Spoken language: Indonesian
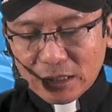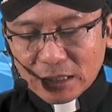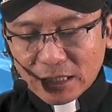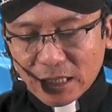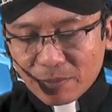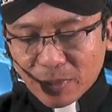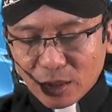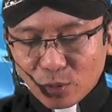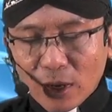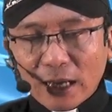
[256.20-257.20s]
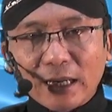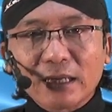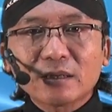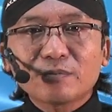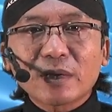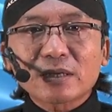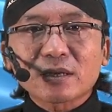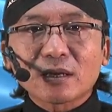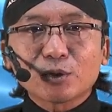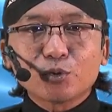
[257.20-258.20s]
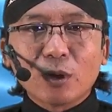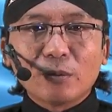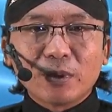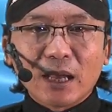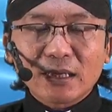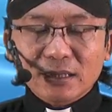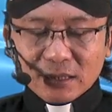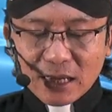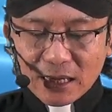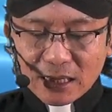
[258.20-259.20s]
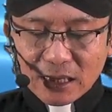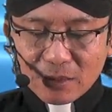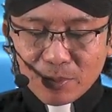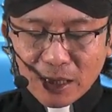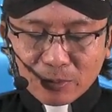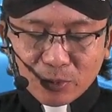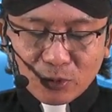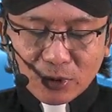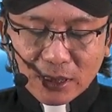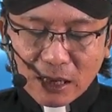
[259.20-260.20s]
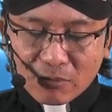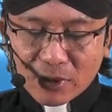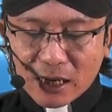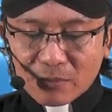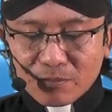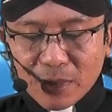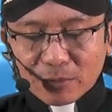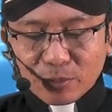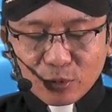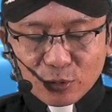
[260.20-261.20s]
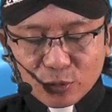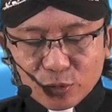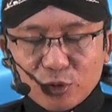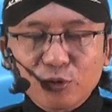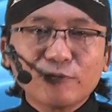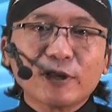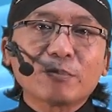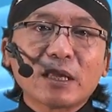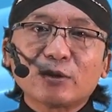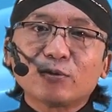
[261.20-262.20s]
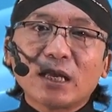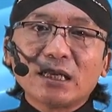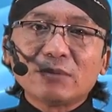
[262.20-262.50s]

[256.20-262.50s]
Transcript: Kitab Keluaran pasal 12 ayat 46 dan 47 firman Tuhan